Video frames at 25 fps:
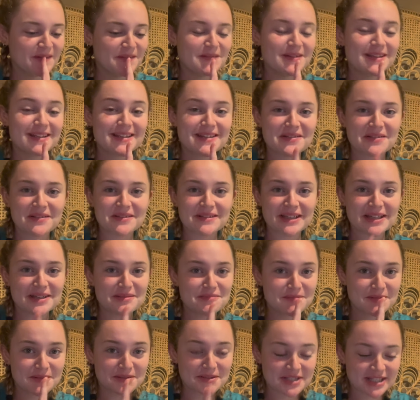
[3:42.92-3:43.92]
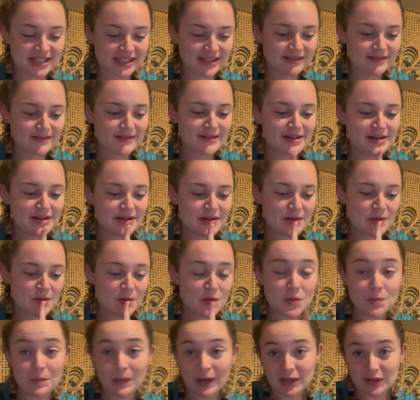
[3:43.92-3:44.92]
on était en train de manger
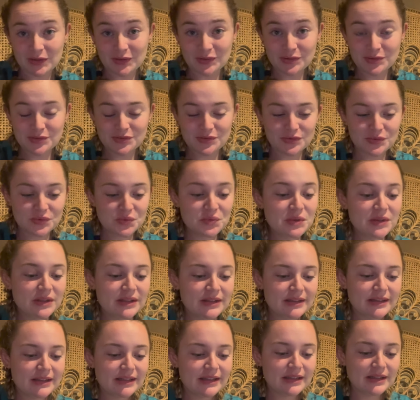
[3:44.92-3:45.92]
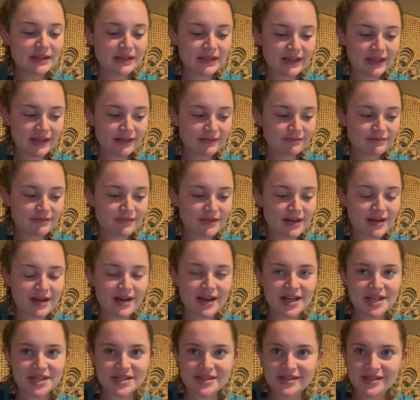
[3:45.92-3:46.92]
euh, McDo du coup. Et
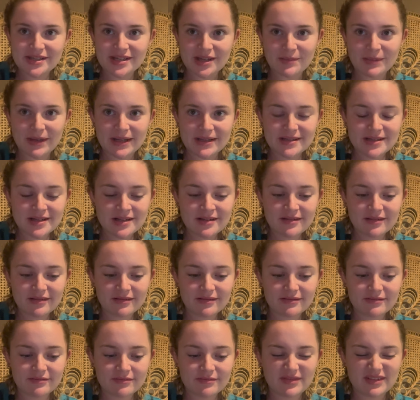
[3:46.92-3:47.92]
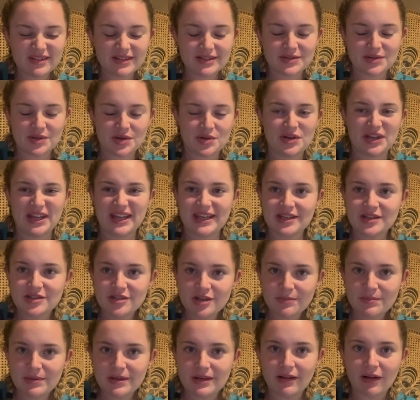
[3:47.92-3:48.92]
là, je dis à Mathilde, le
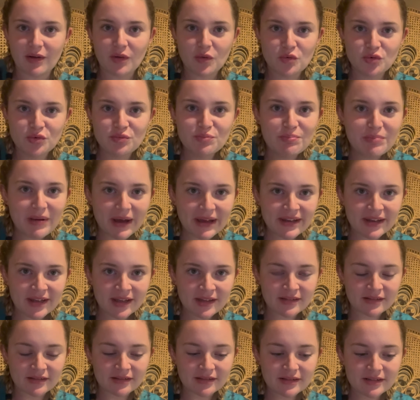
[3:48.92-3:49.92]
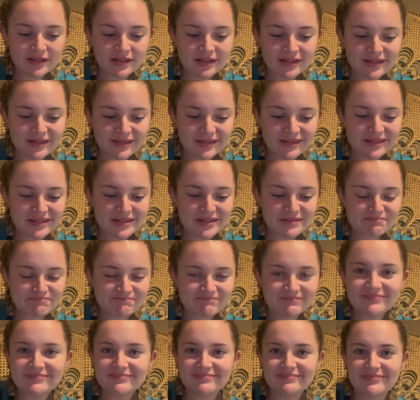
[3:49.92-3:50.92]
ketchup, il a un goût de banane.
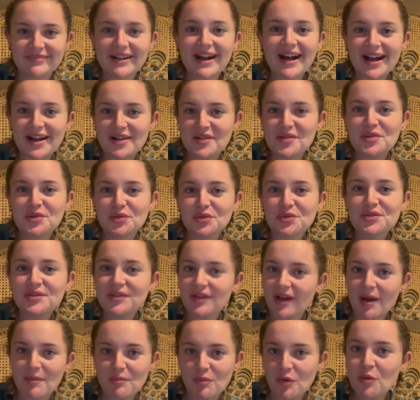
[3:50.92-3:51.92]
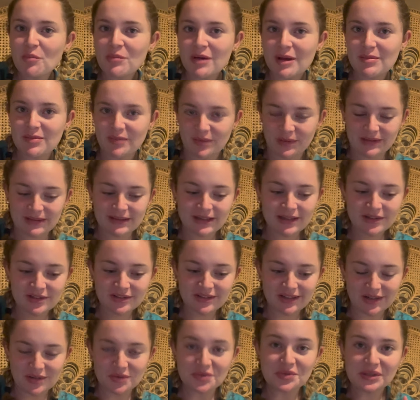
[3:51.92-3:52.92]
Ah, le truc improbable, on est
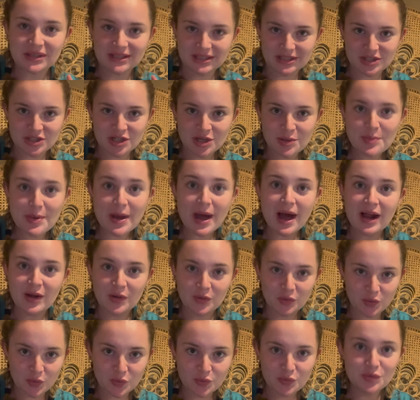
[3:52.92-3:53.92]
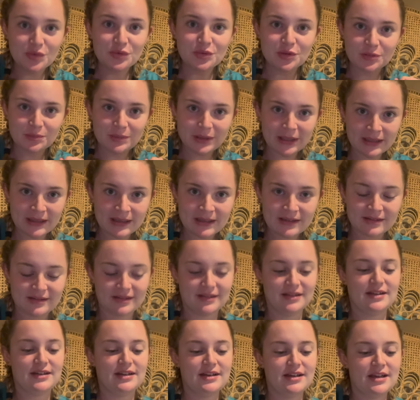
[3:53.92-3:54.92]
d'accord, hein, le ketchup a le goût de banane.
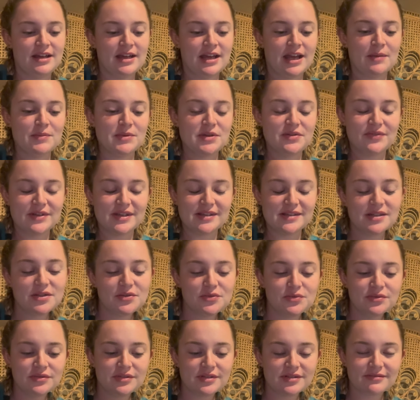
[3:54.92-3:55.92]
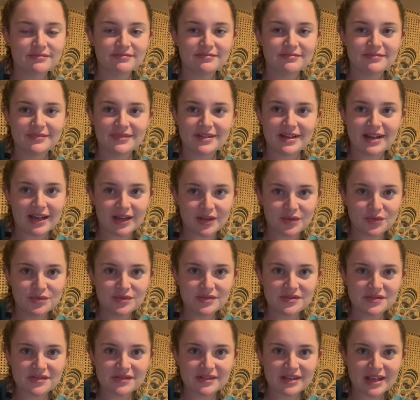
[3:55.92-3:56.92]
Elle me dit, vas-y, goûte. Elle
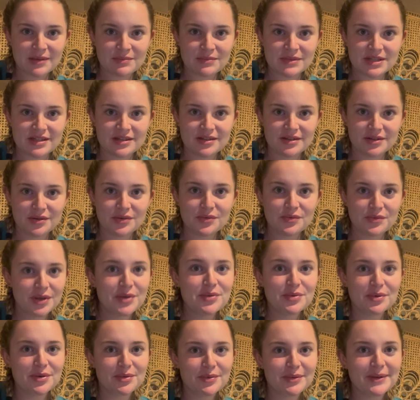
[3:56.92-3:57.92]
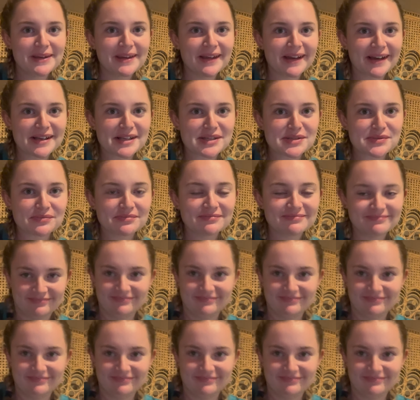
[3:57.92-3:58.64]
goûte, elle me dit, oui, oui, oui, t'as raison